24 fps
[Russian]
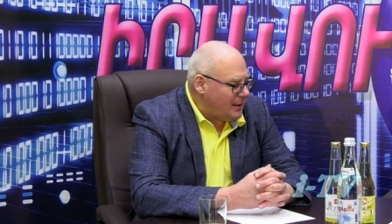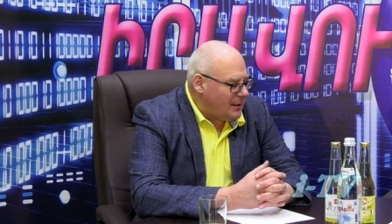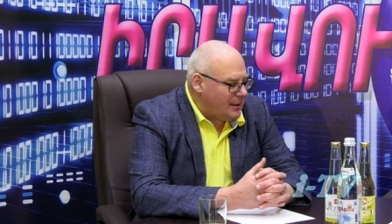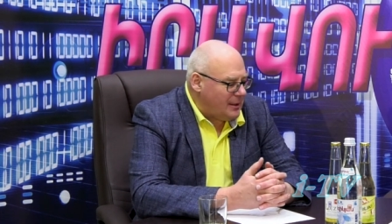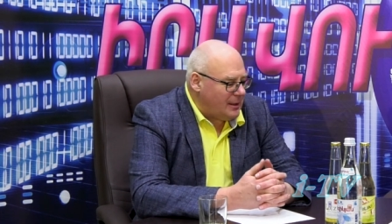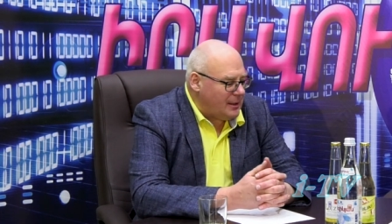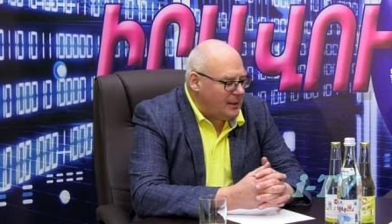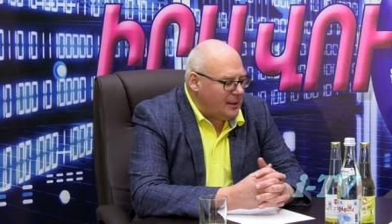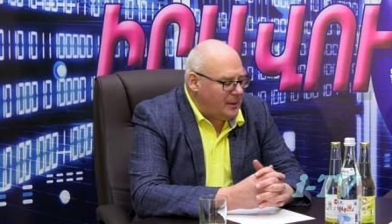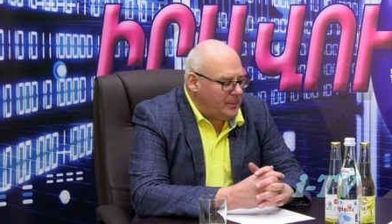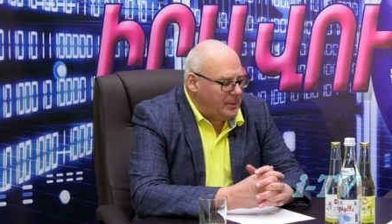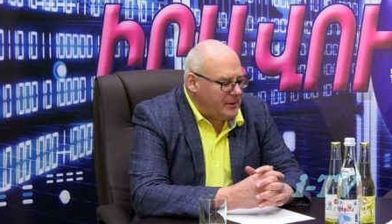
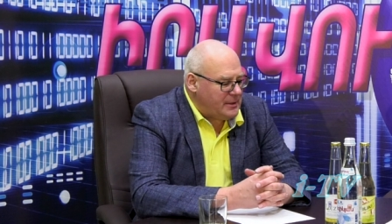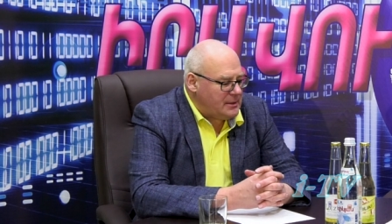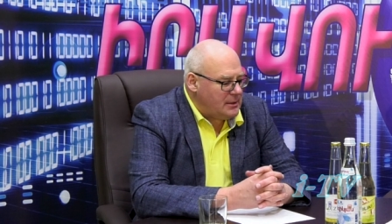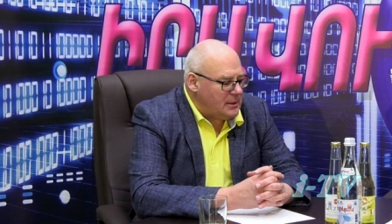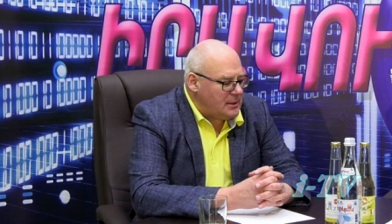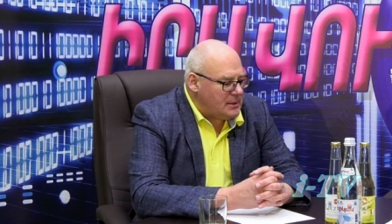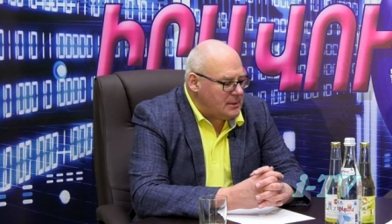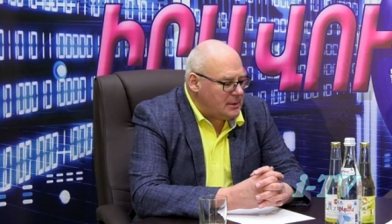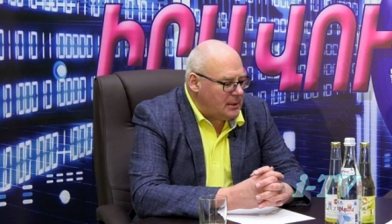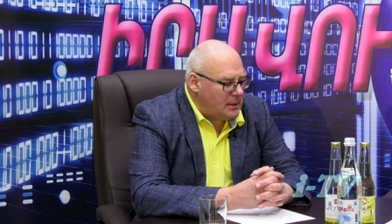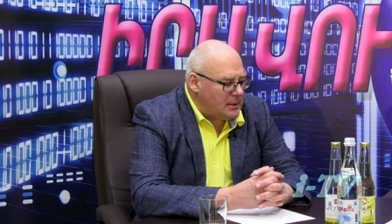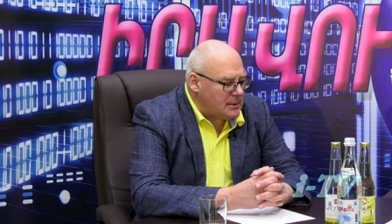э,
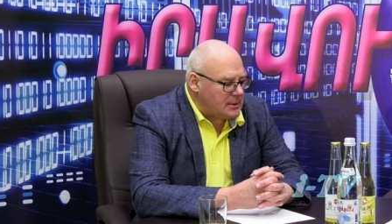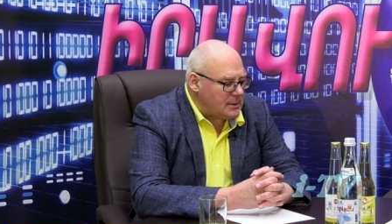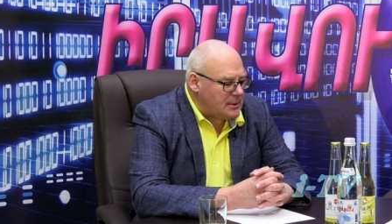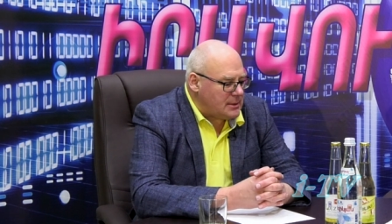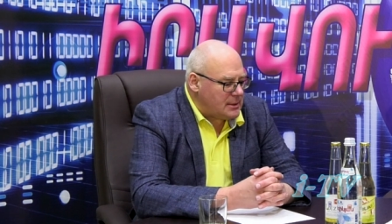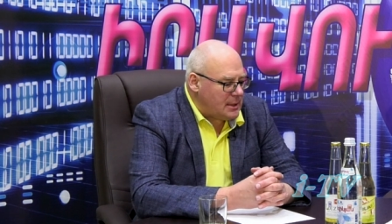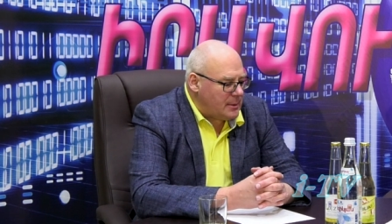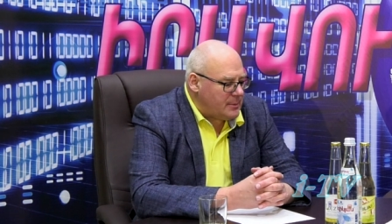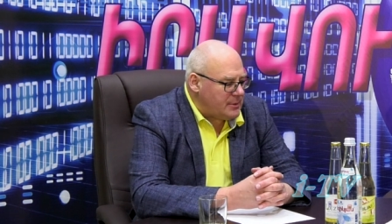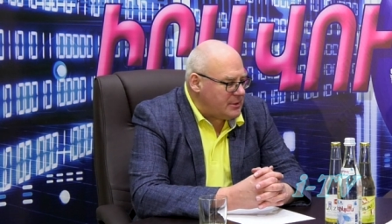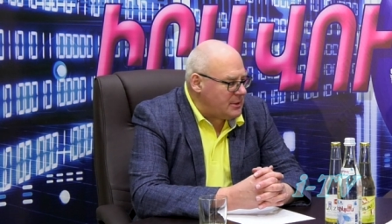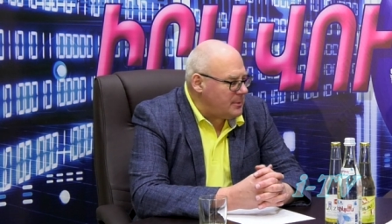президент Зеленский
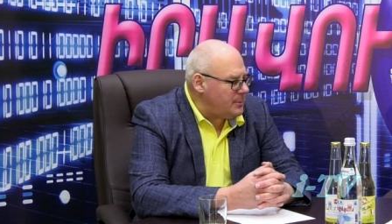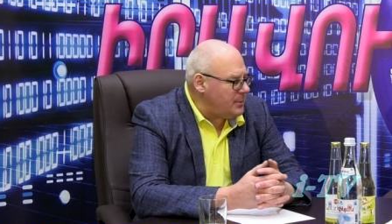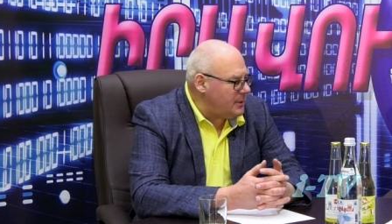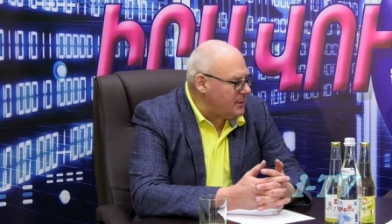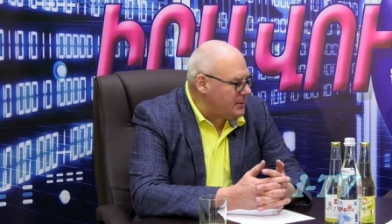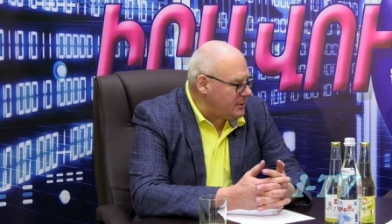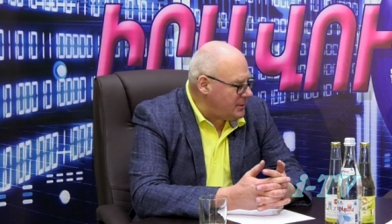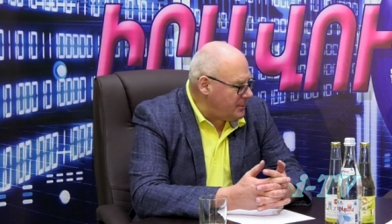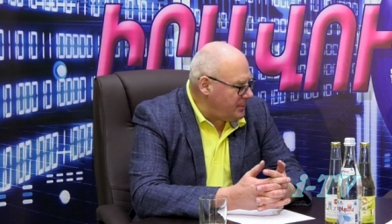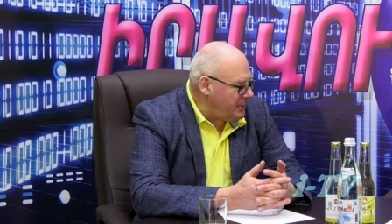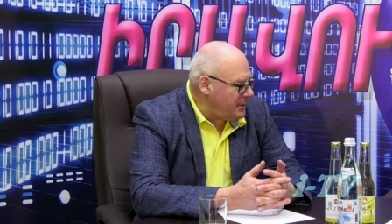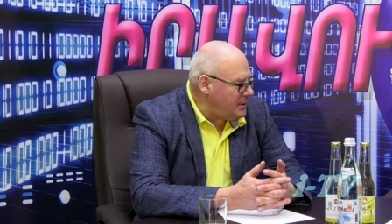сам себе
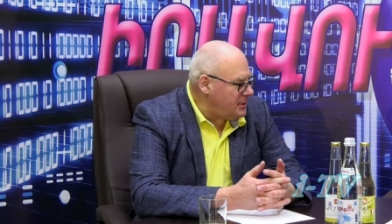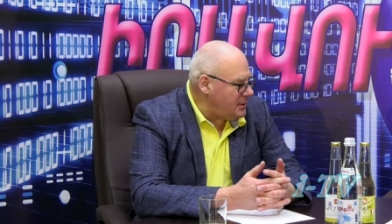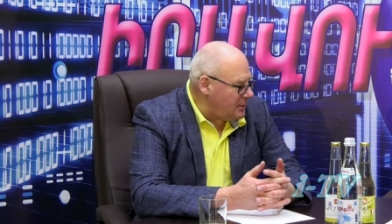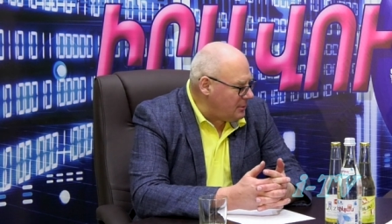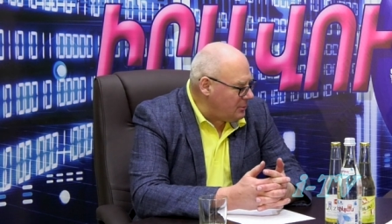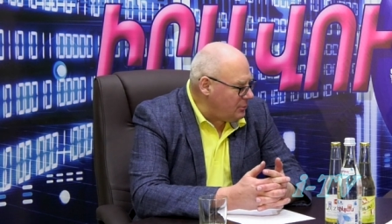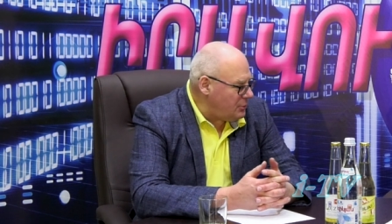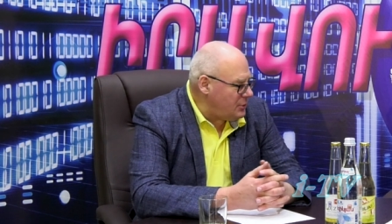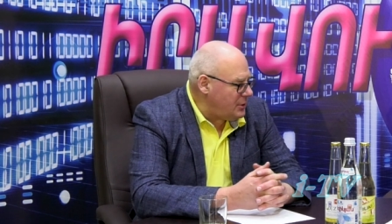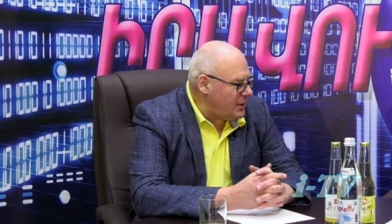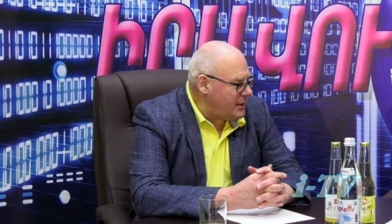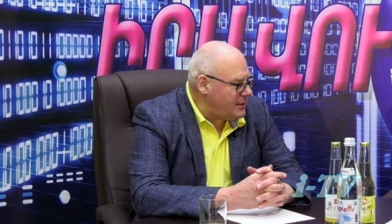запретил
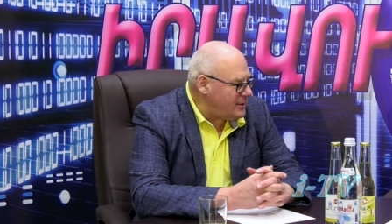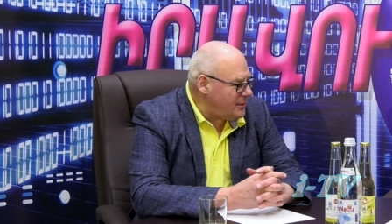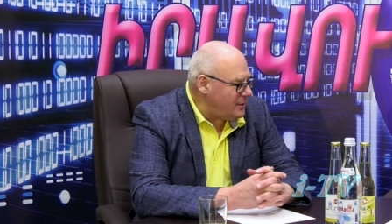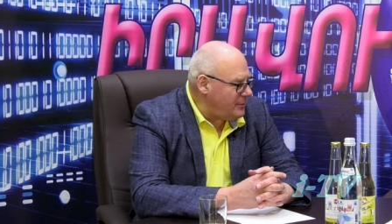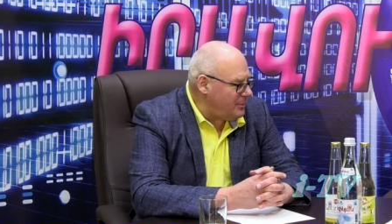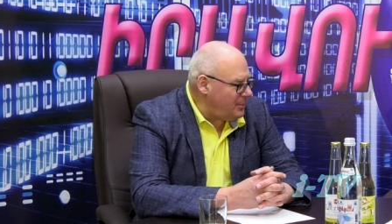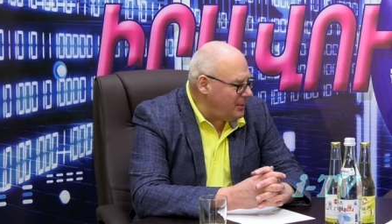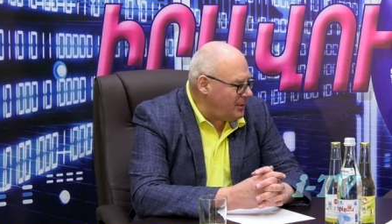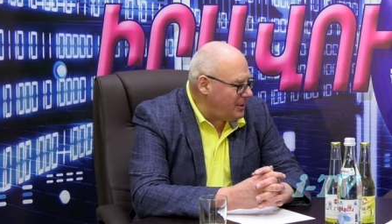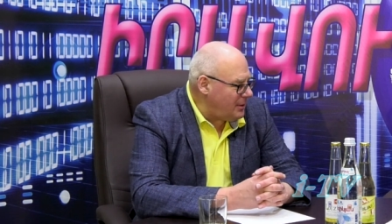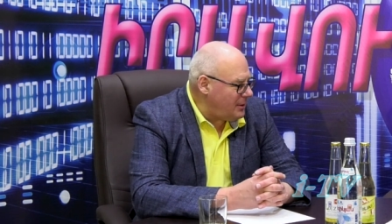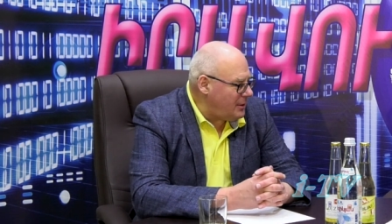участие в
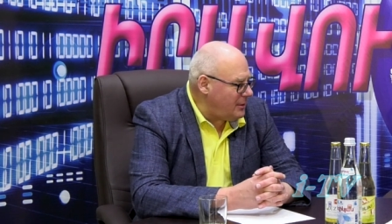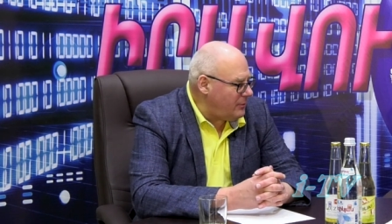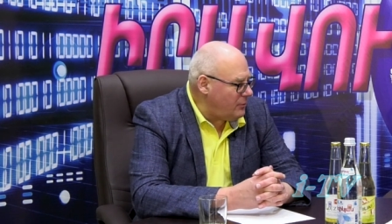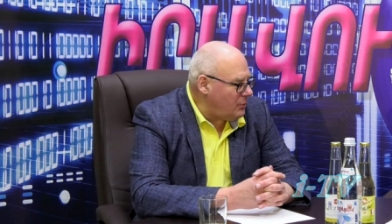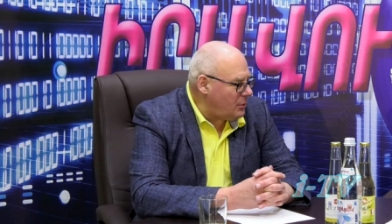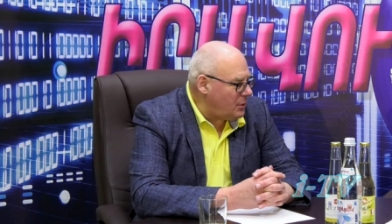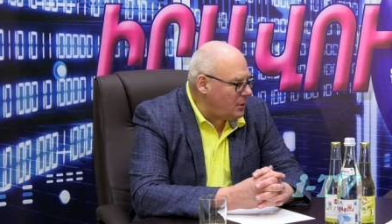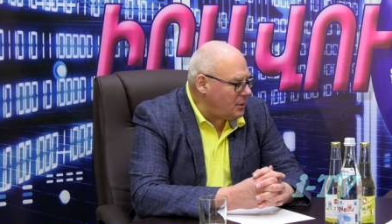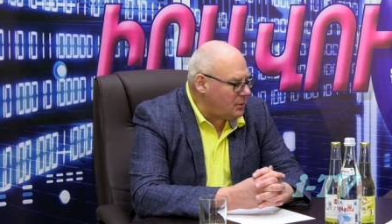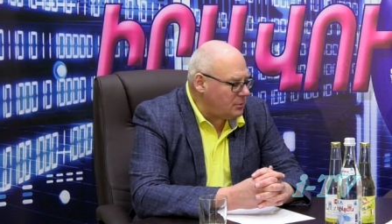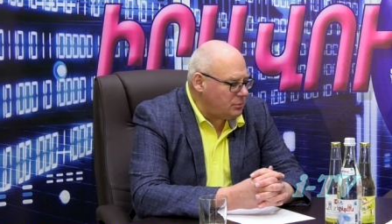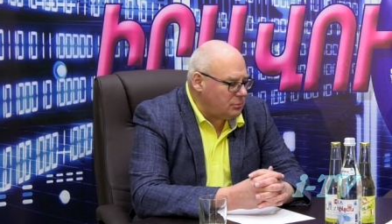
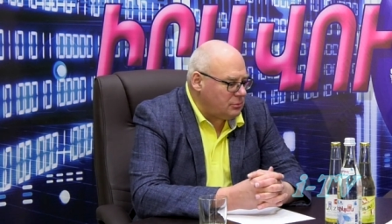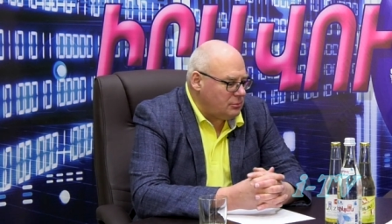переговорах.